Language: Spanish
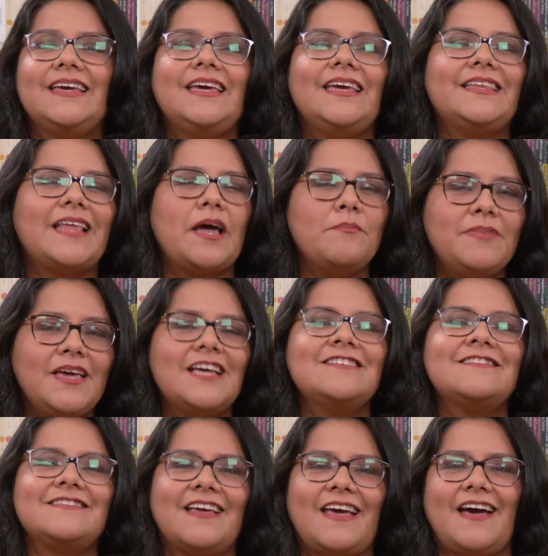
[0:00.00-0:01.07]
y
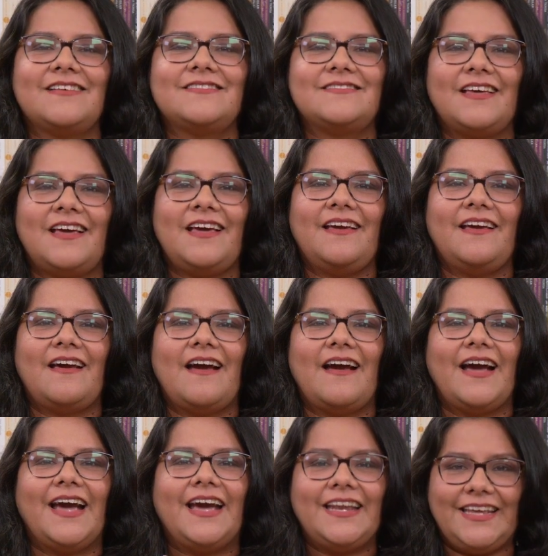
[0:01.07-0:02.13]
también se hace
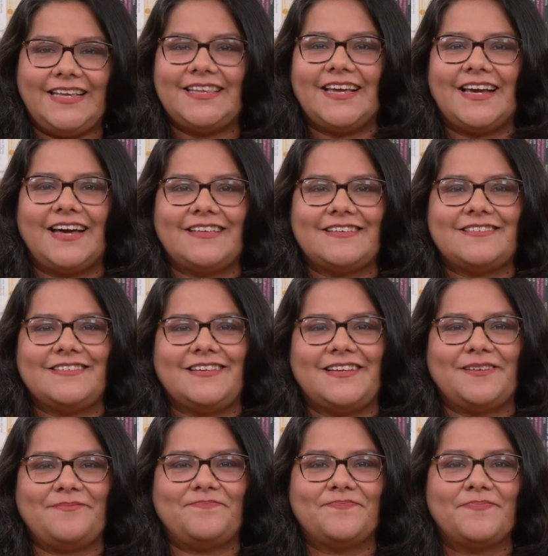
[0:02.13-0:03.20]
crítica de
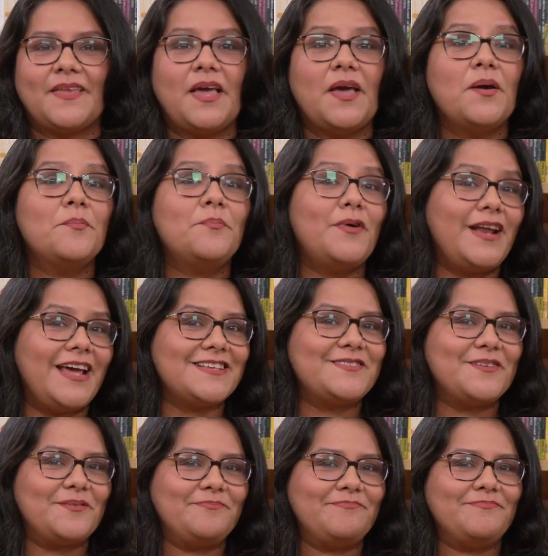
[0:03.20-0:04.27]
cine. Por
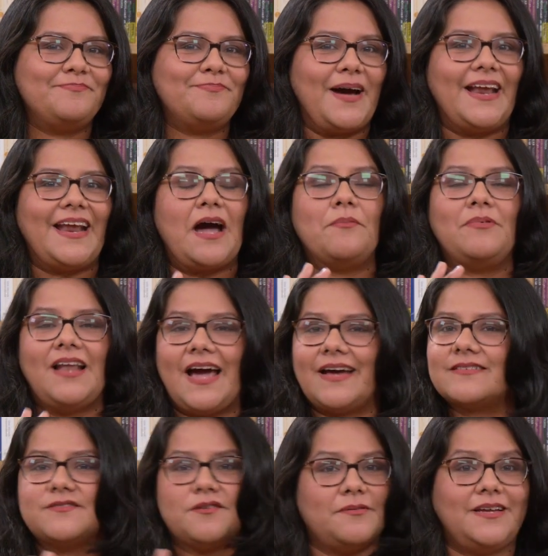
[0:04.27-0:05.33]
eso, para
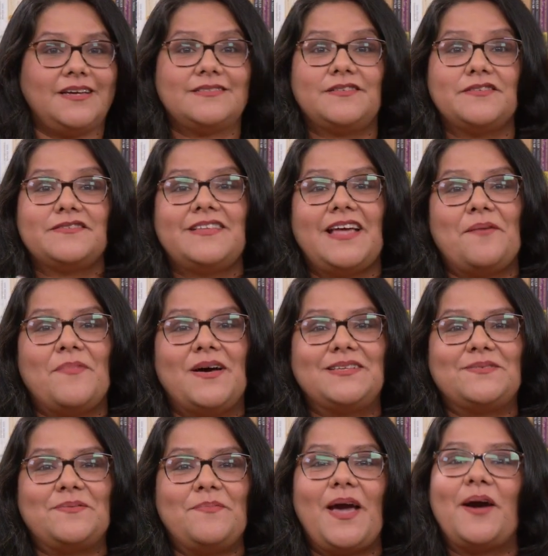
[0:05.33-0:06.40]
hablar sobre estos
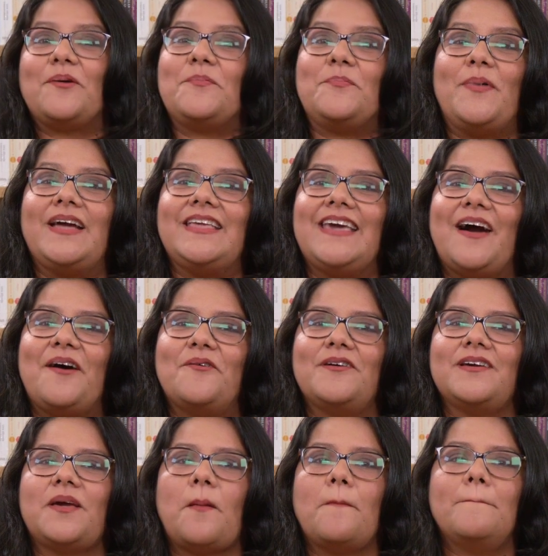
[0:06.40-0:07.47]
temas me acompaña
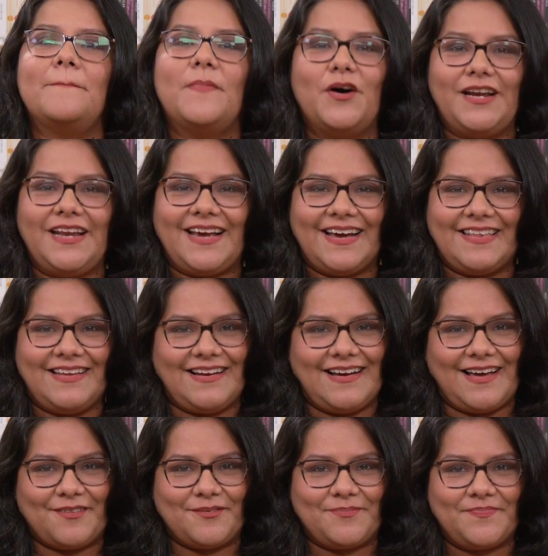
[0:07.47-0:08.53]
hoy Mónica
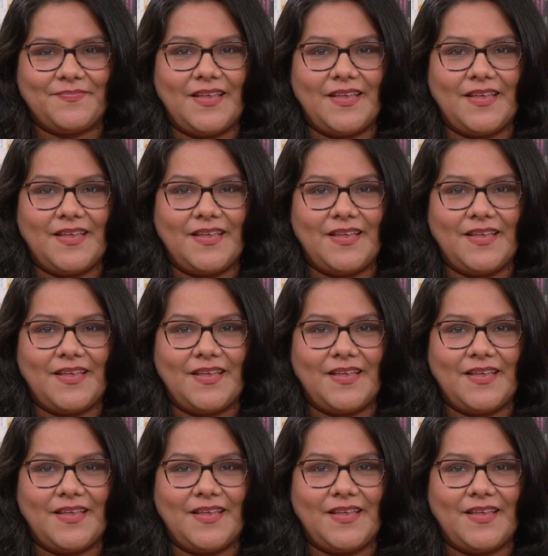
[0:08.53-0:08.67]
Delgado,